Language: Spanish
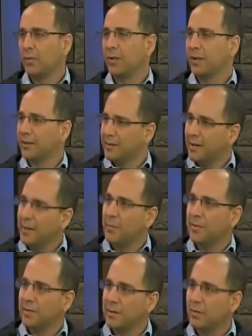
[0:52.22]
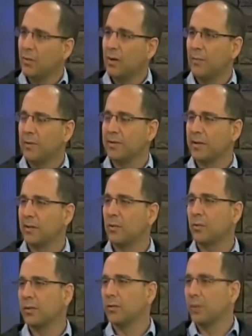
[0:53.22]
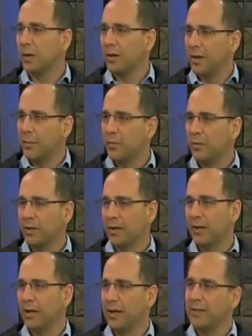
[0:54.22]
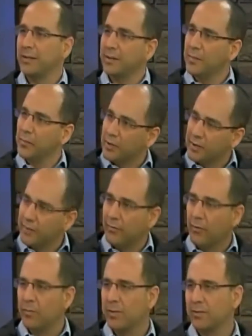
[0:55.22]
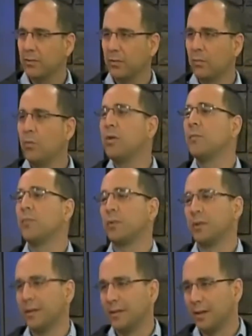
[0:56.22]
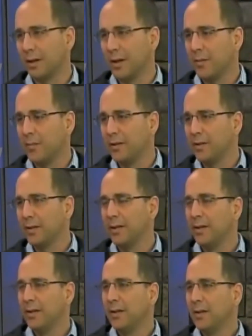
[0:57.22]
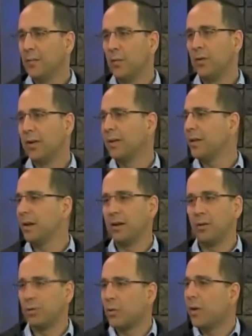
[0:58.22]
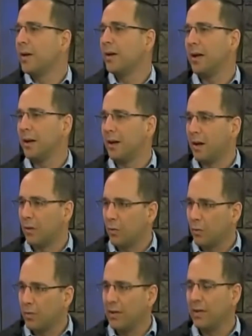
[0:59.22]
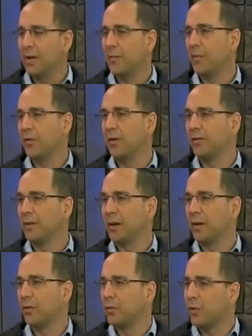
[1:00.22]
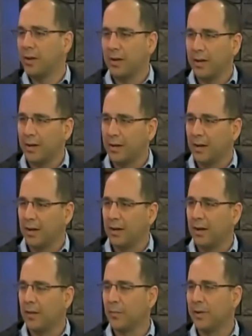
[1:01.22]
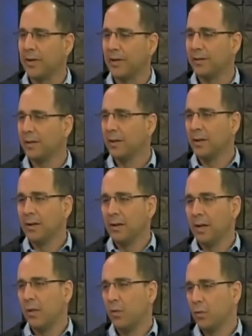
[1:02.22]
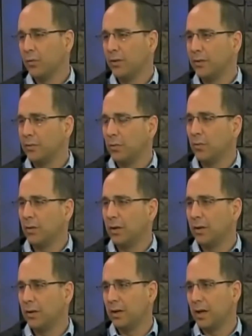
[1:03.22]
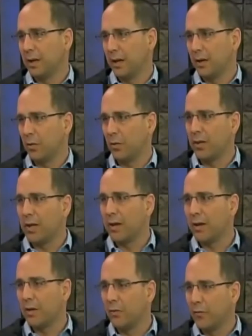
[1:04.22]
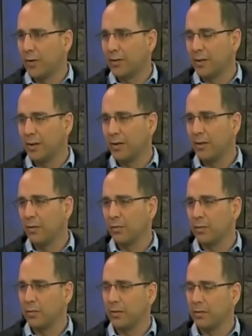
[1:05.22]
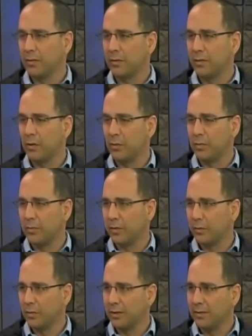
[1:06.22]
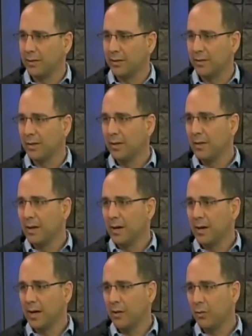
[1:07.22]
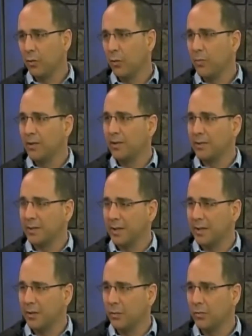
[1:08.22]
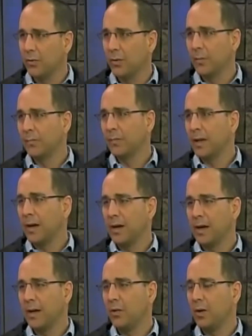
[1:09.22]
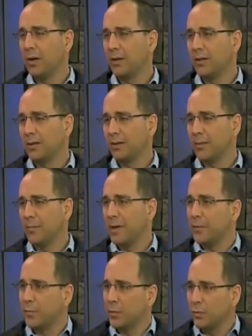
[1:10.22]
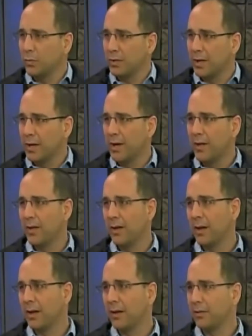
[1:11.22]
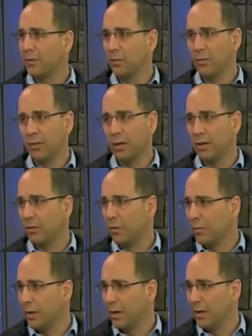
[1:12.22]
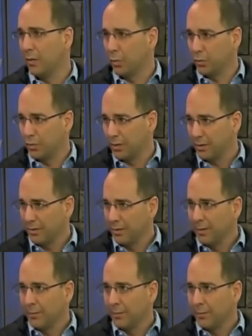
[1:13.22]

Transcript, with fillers: O sea que están empezando a pasar cosas, ojalá, porque ese tipo de reformas son muy importantes. Realmente podrían darle otro aire a la economía, podrían darle otro aire al, al país. En un contexto que hay que recordar, la confianza de los, de los inversionistas ha caído dos meses seguidos, ha caído a la tasa más pronunciada desde la elección del 2011.